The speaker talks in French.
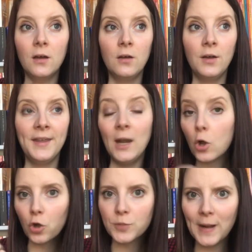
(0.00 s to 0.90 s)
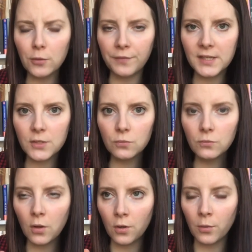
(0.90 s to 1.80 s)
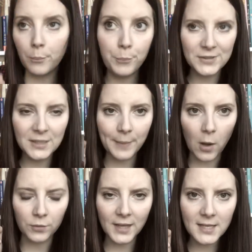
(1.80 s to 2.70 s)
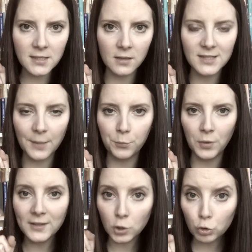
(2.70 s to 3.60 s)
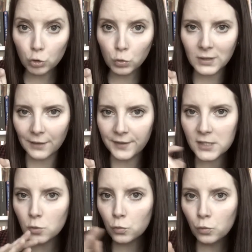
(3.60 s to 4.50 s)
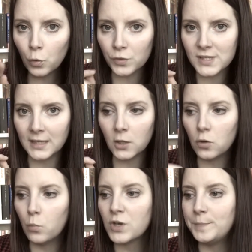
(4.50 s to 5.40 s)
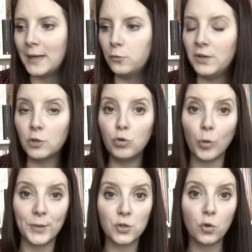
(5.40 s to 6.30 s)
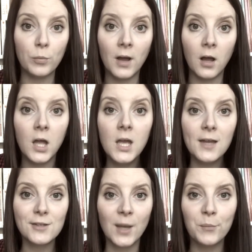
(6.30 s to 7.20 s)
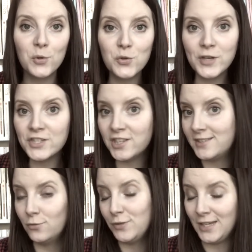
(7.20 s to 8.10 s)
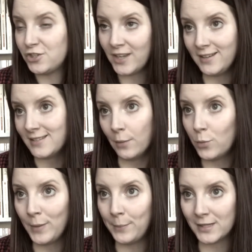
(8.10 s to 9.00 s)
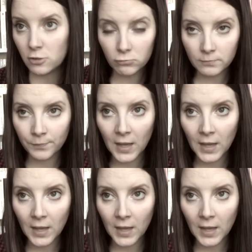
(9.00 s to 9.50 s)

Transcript: Euh, et alors quand je parle de fiction, euh, petite parenthèse, ça peut être toute la fiction du monde. C'est-à-dire que moi je parle de lecture parce que ben, c'est un peu le sujet de, de cette chaîne et c'est un peu ma passion.